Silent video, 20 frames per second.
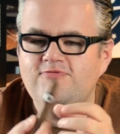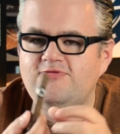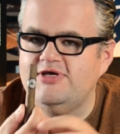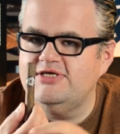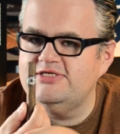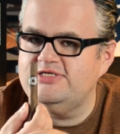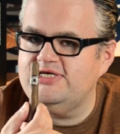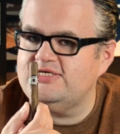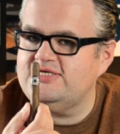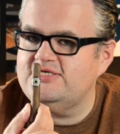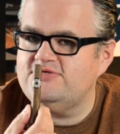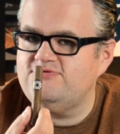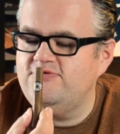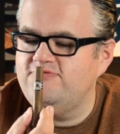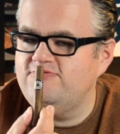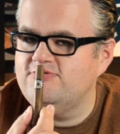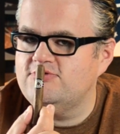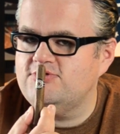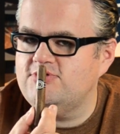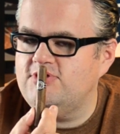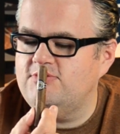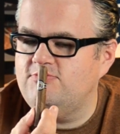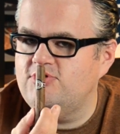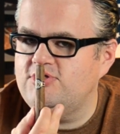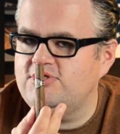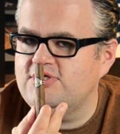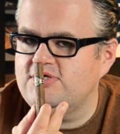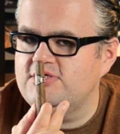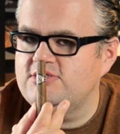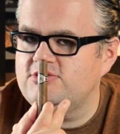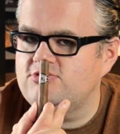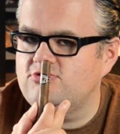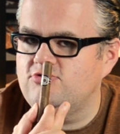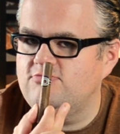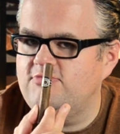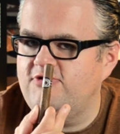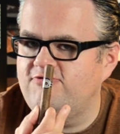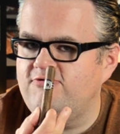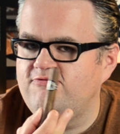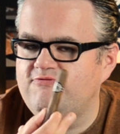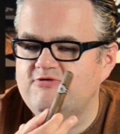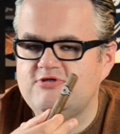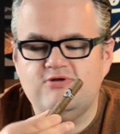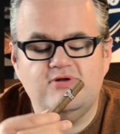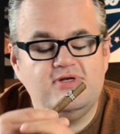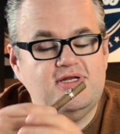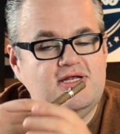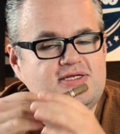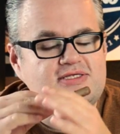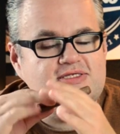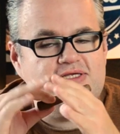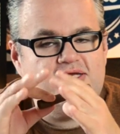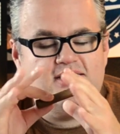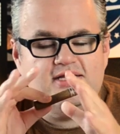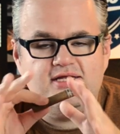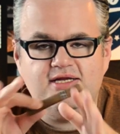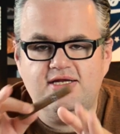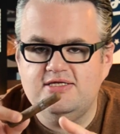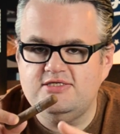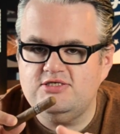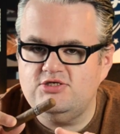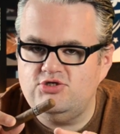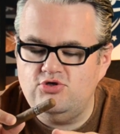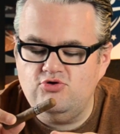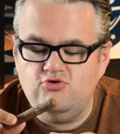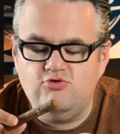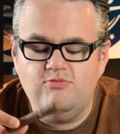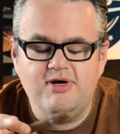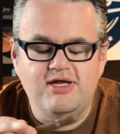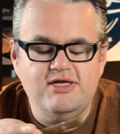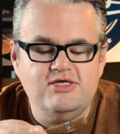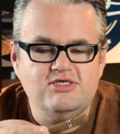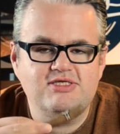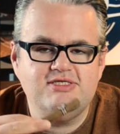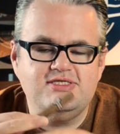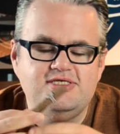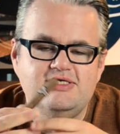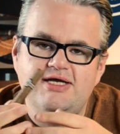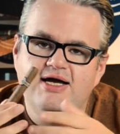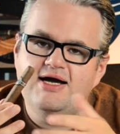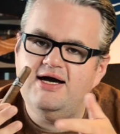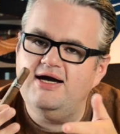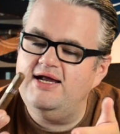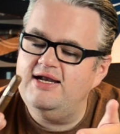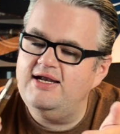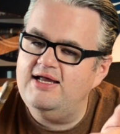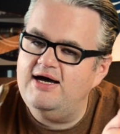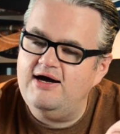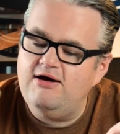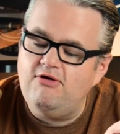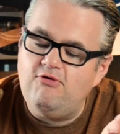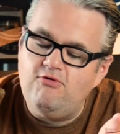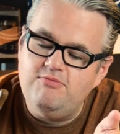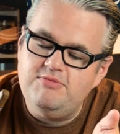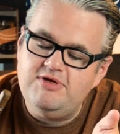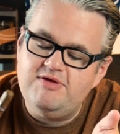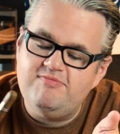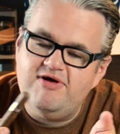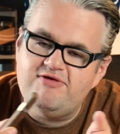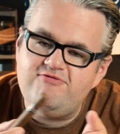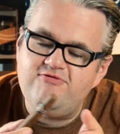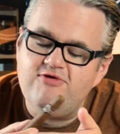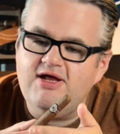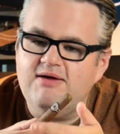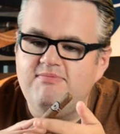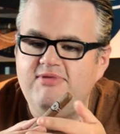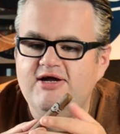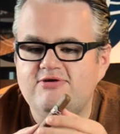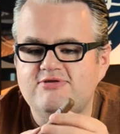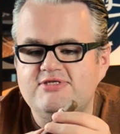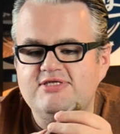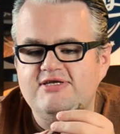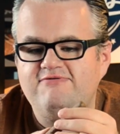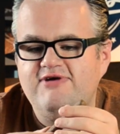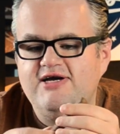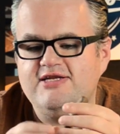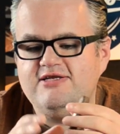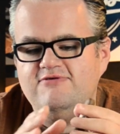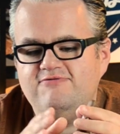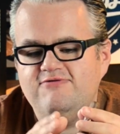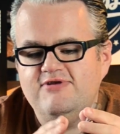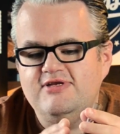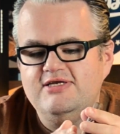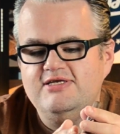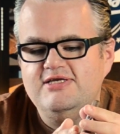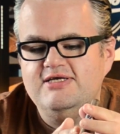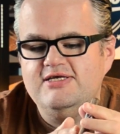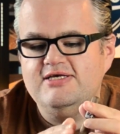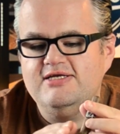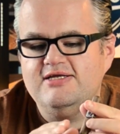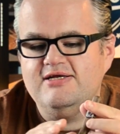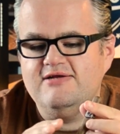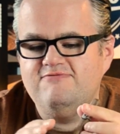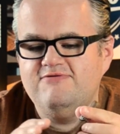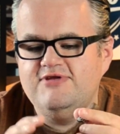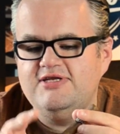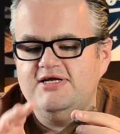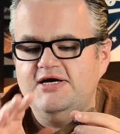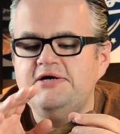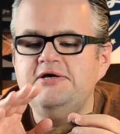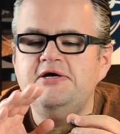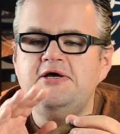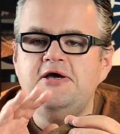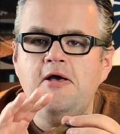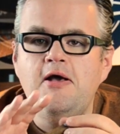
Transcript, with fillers: Wie gesagt, das Review zu der Monte Cristo Nummer 5 ist online, ist eine klassische kubanische Zigarre. Alle Aromen, die man von Habanos erwartet, findet ihr hier drin wieder.